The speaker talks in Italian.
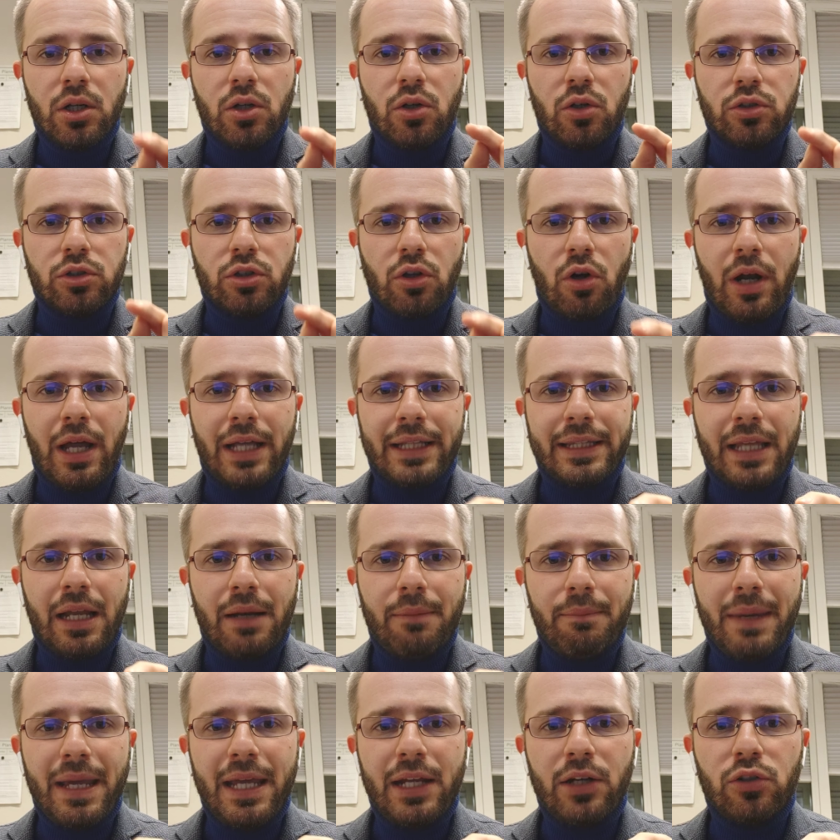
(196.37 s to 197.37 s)
controllate
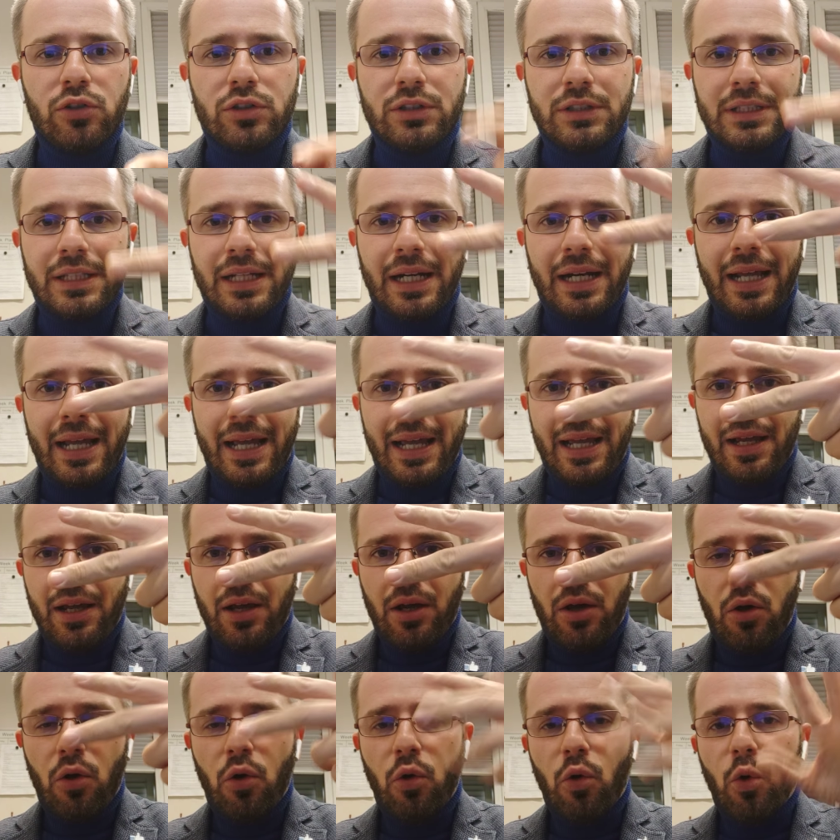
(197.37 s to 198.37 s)
almeno 3
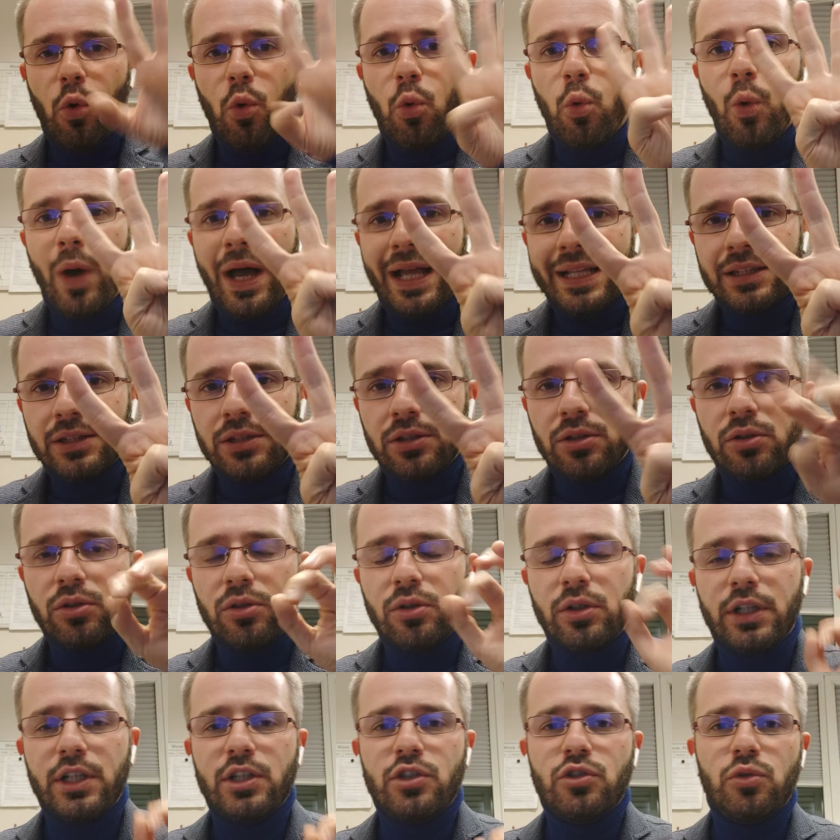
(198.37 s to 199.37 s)
o 4
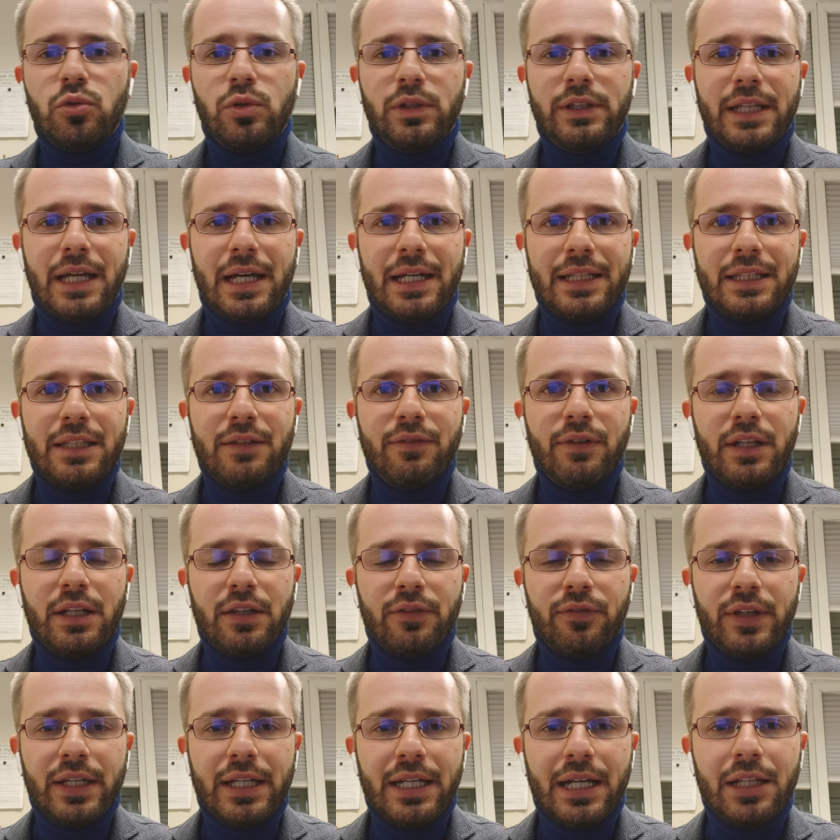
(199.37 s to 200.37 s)
risultati
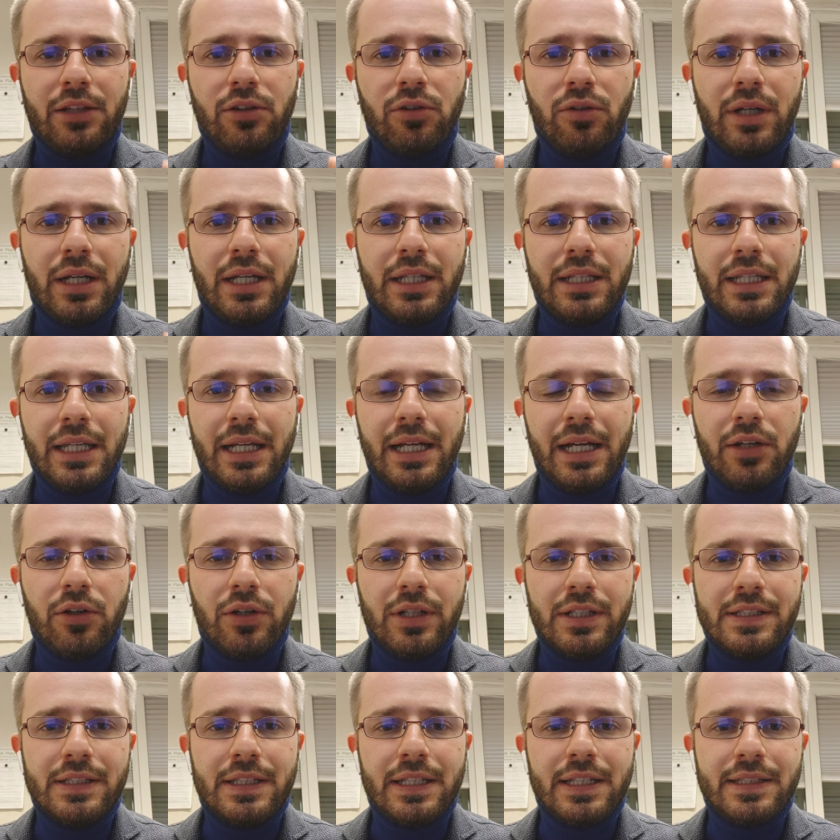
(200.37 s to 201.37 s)
verificando che dicano
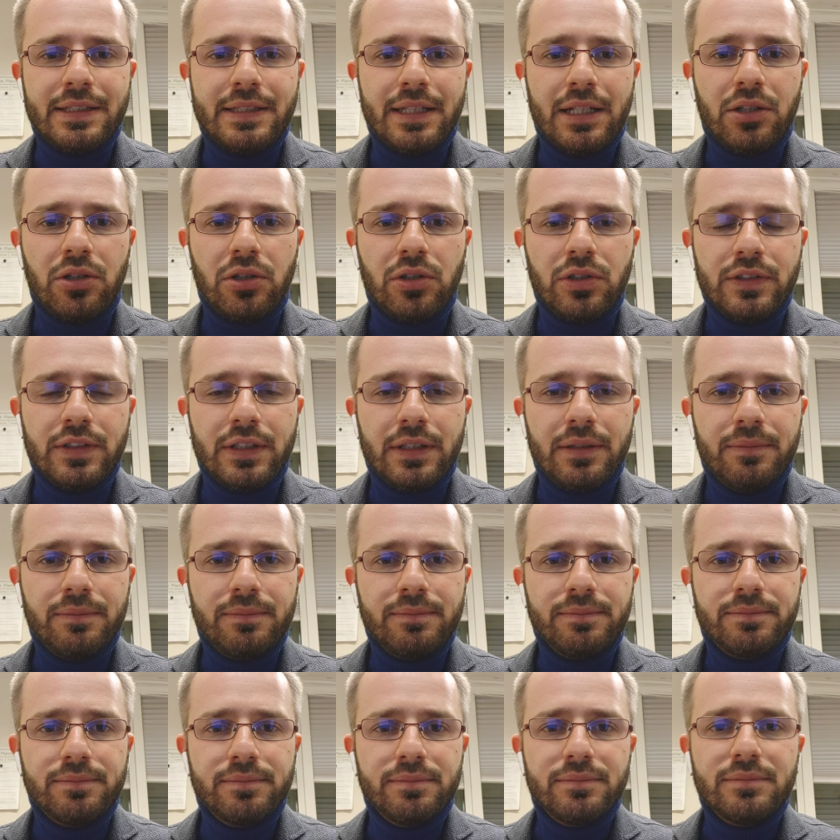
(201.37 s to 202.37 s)
la stessa cosa.
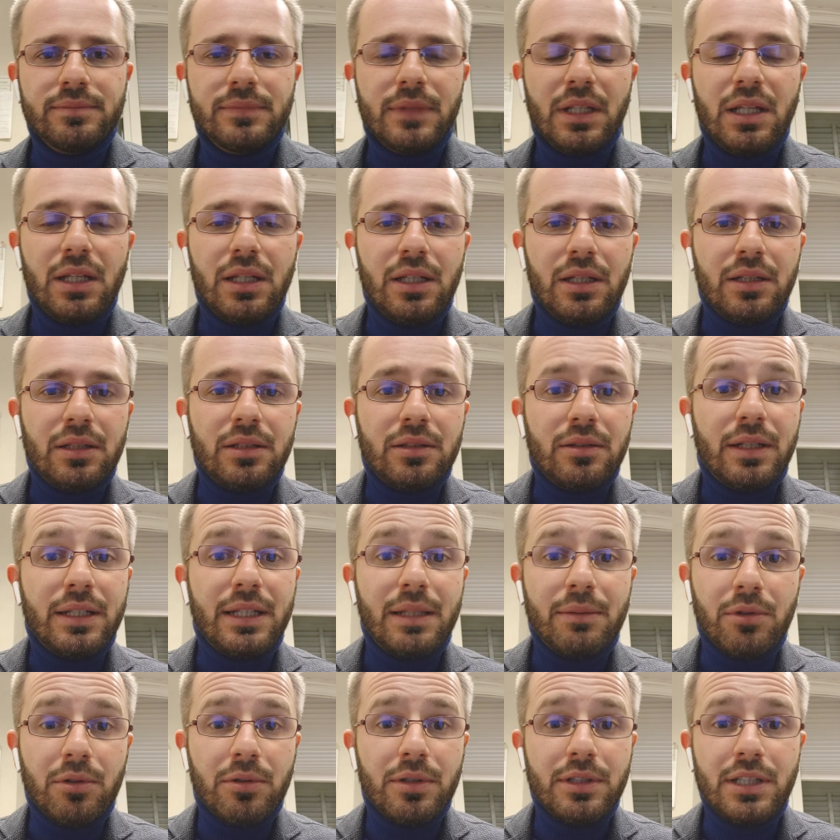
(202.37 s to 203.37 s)

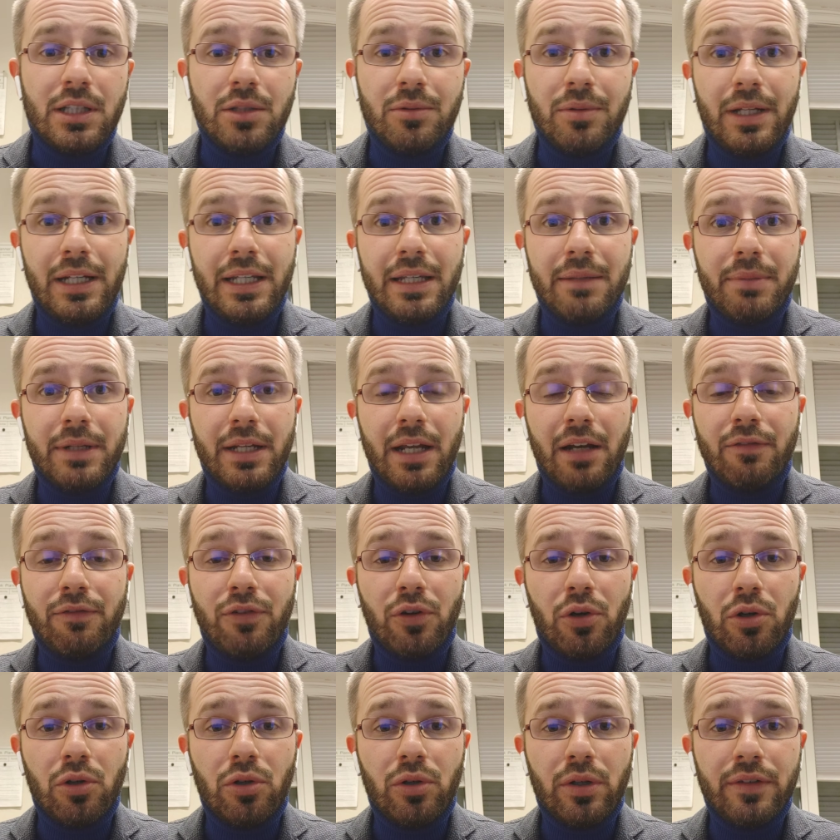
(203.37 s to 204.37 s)
Guardiamo questi due libri al
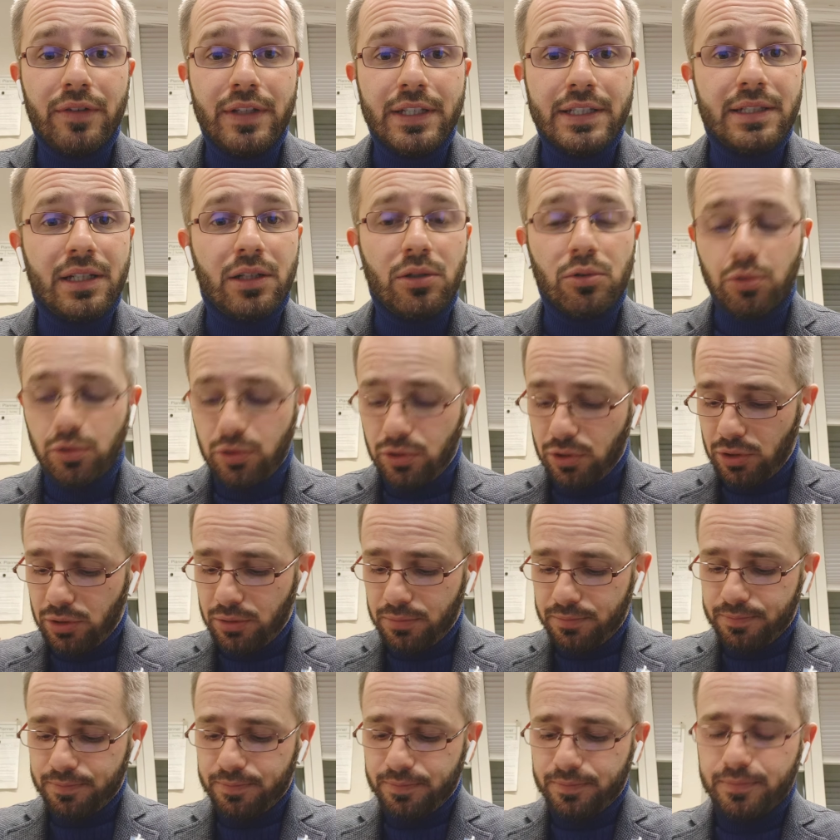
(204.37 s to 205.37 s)
volo e vi
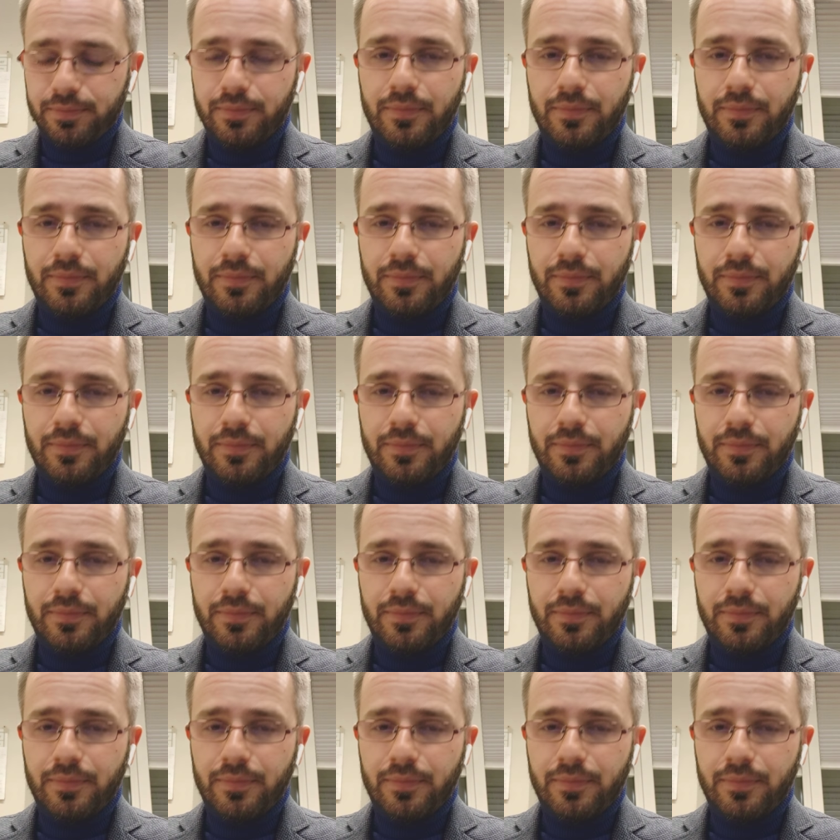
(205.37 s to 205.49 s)
saluto.